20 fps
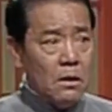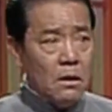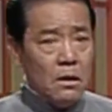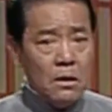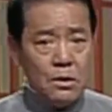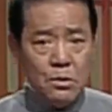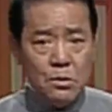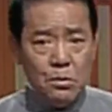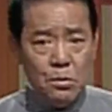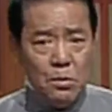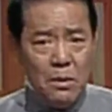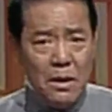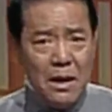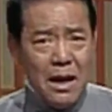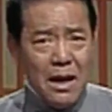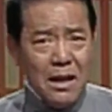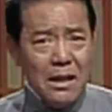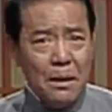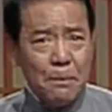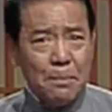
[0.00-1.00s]
薛
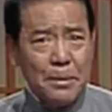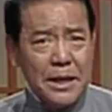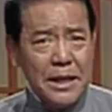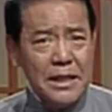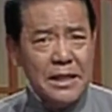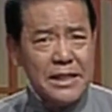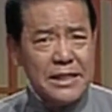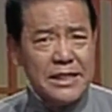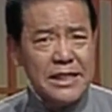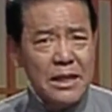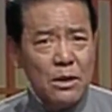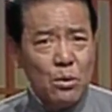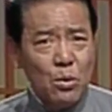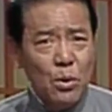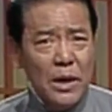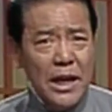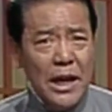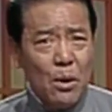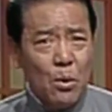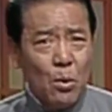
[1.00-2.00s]
刚的脾气性如
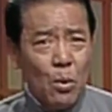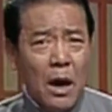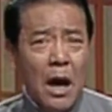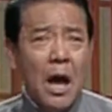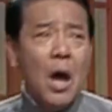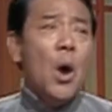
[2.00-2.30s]
烈火，